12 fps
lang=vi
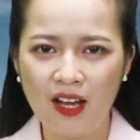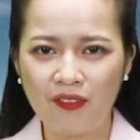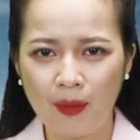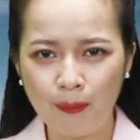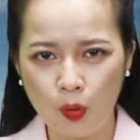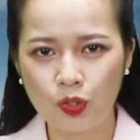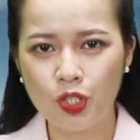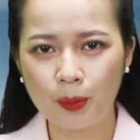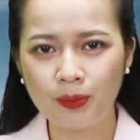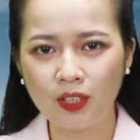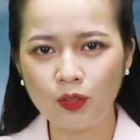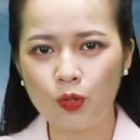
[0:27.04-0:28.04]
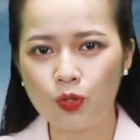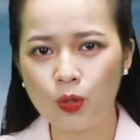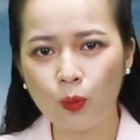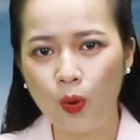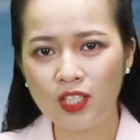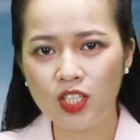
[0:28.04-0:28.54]
Và một trong những nội dung
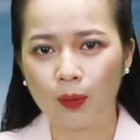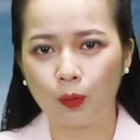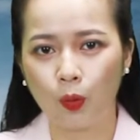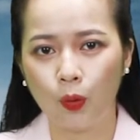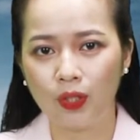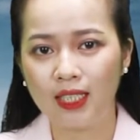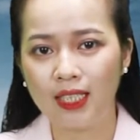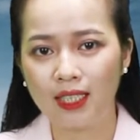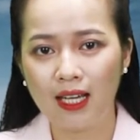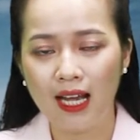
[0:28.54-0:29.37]
quan trọng của hội nghị